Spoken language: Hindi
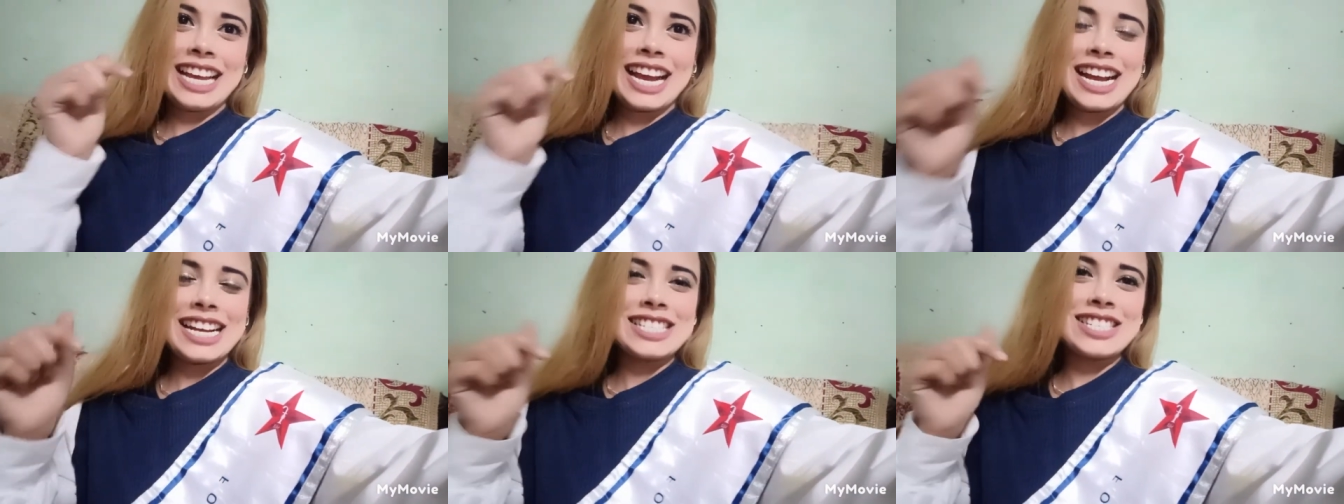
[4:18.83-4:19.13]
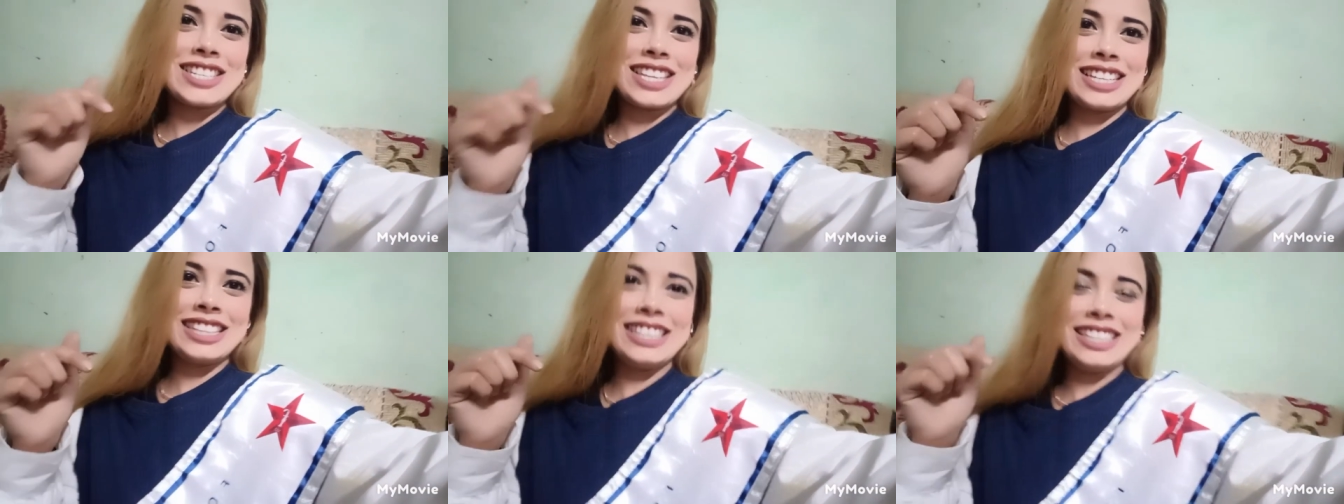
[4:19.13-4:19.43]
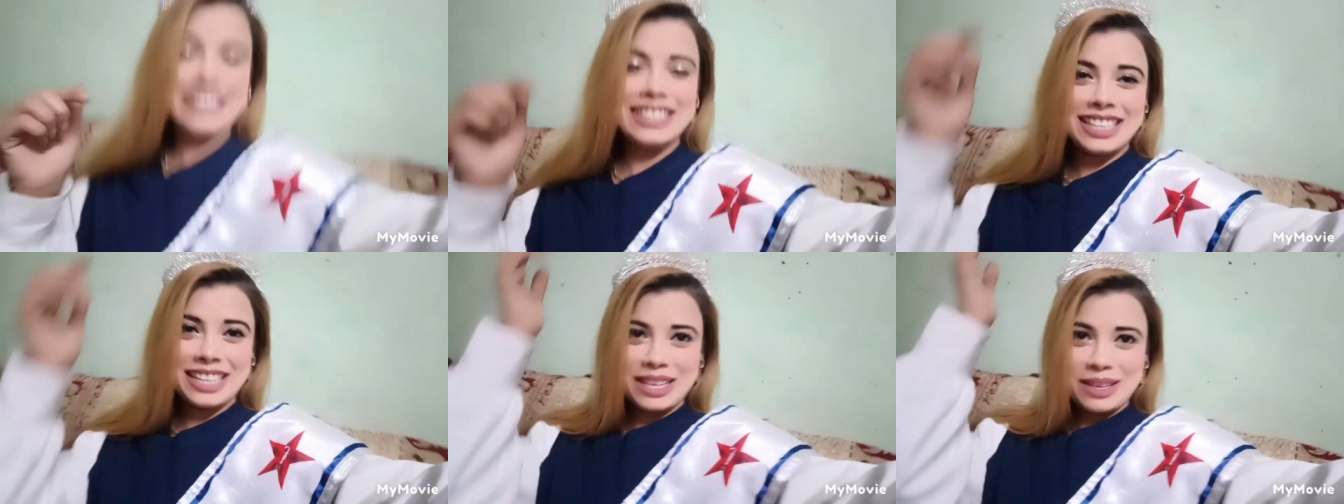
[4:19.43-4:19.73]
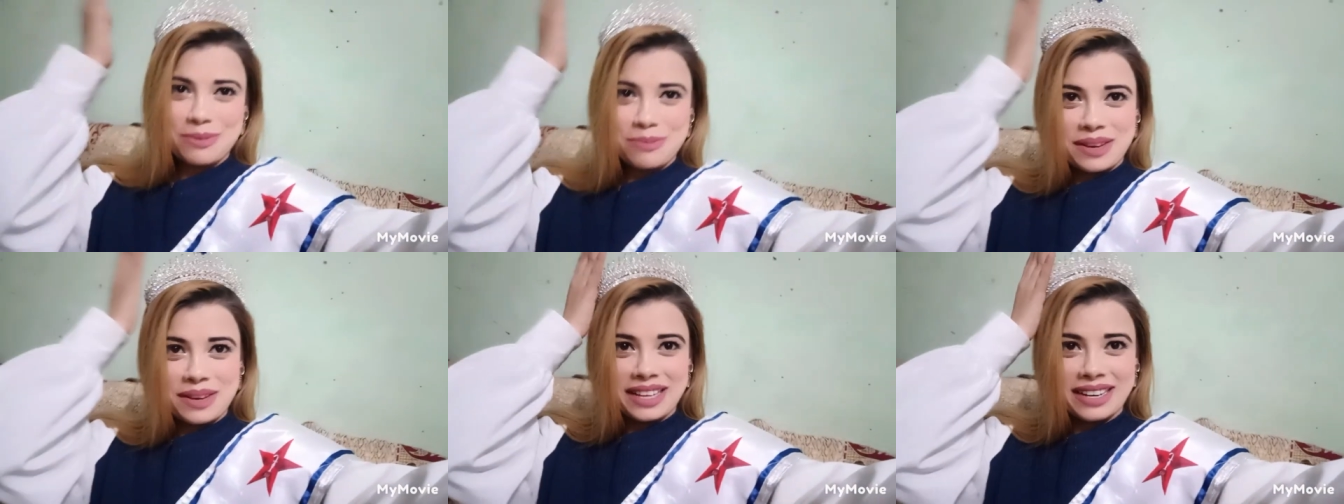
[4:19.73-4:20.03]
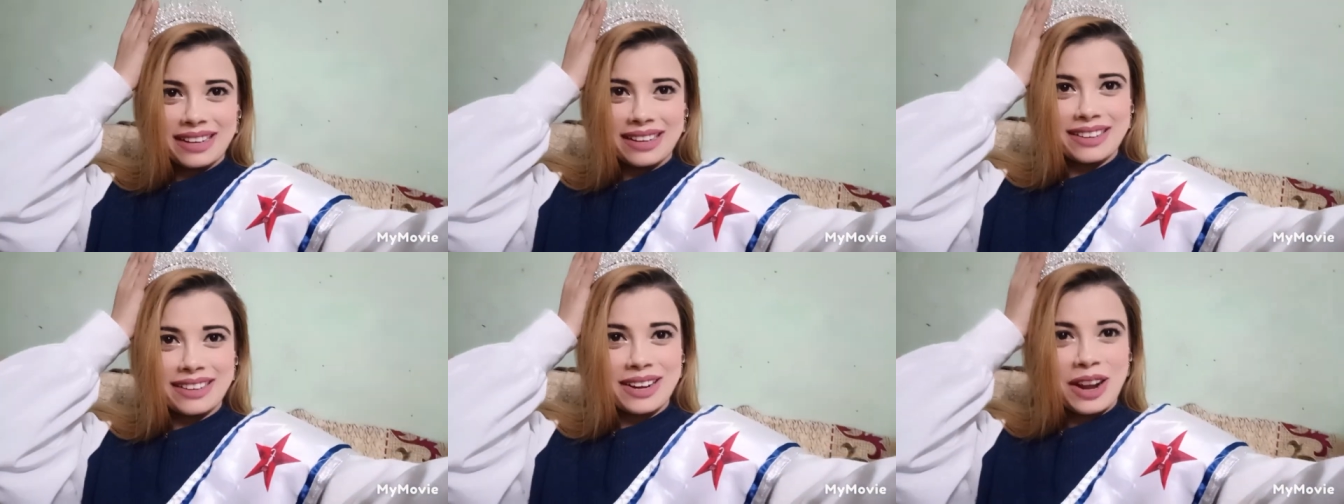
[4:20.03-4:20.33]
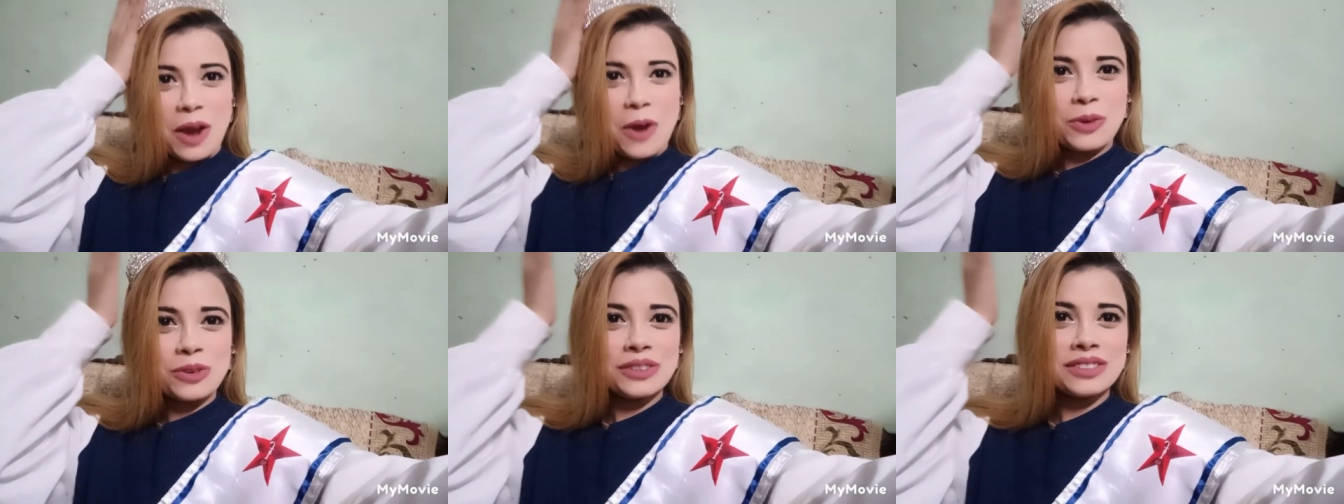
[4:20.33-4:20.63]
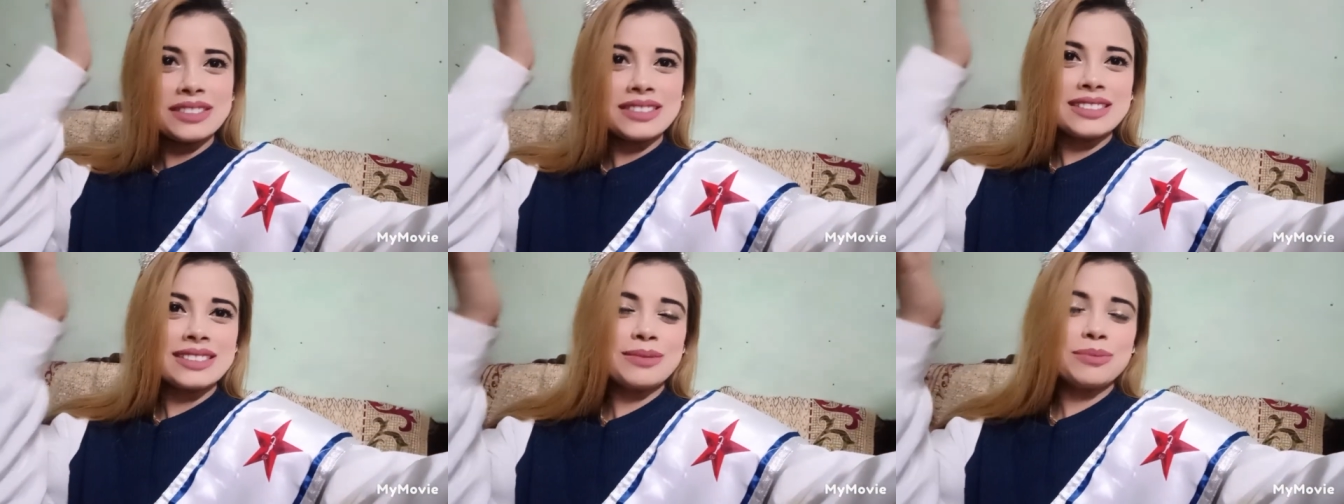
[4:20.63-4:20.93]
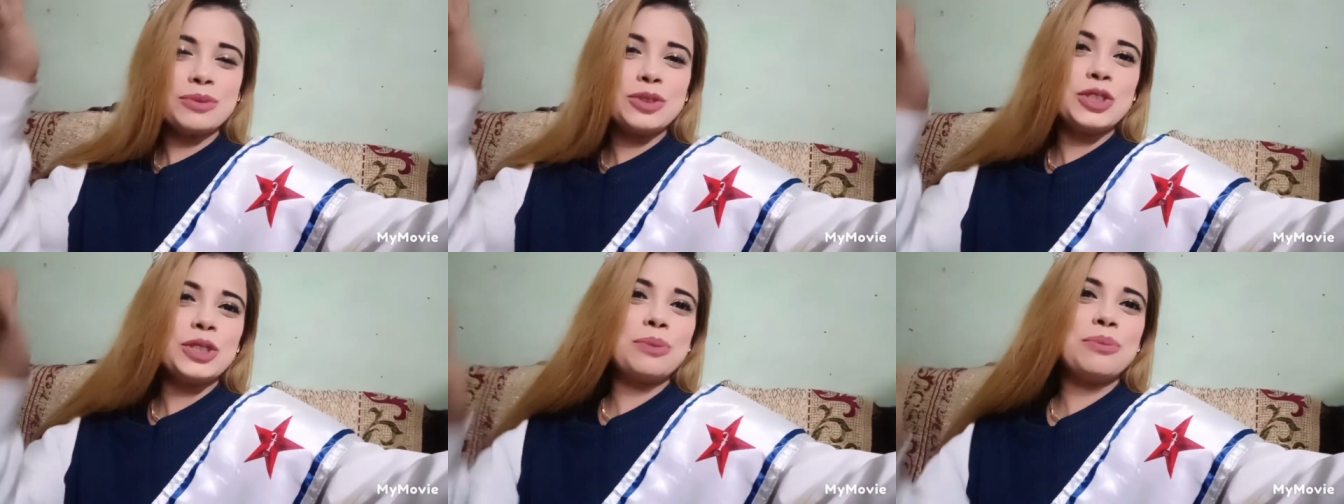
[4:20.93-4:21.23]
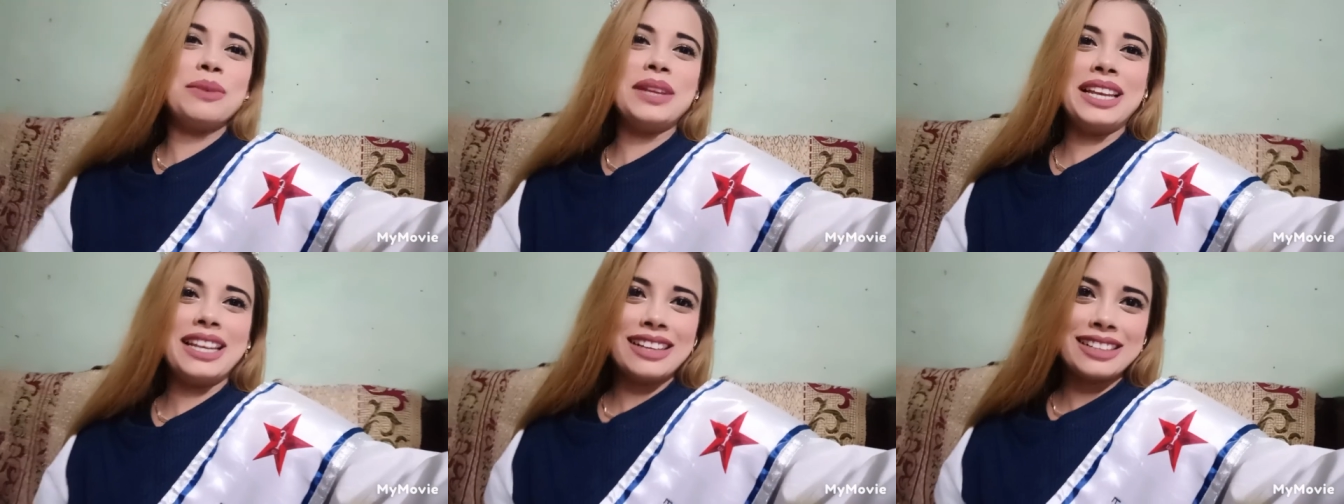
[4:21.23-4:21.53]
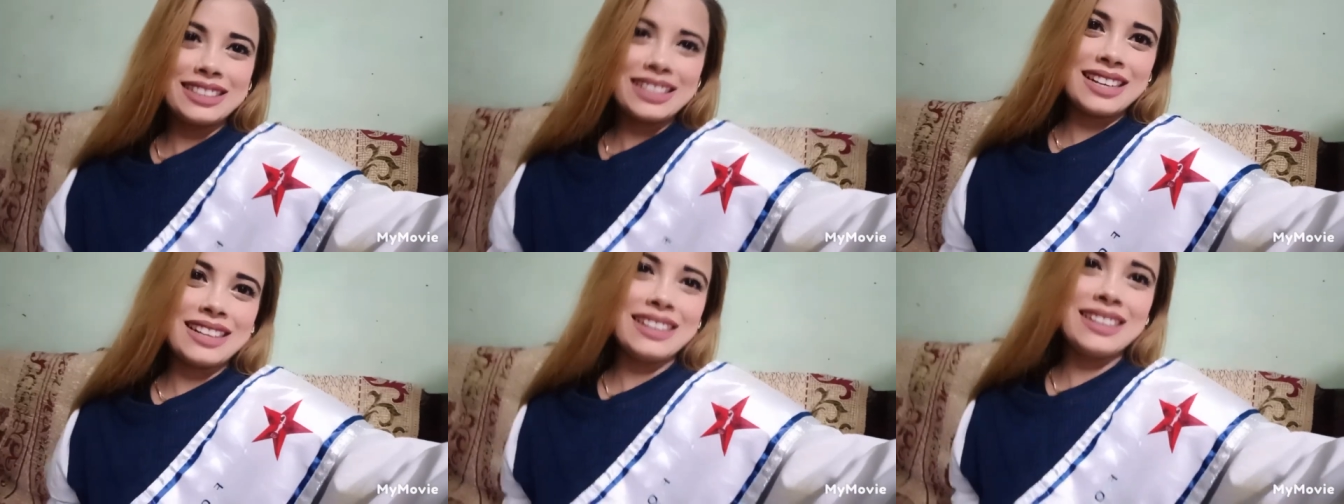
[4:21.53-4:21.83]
आज के दिन ये मेरा क्राउन मुझे मिला था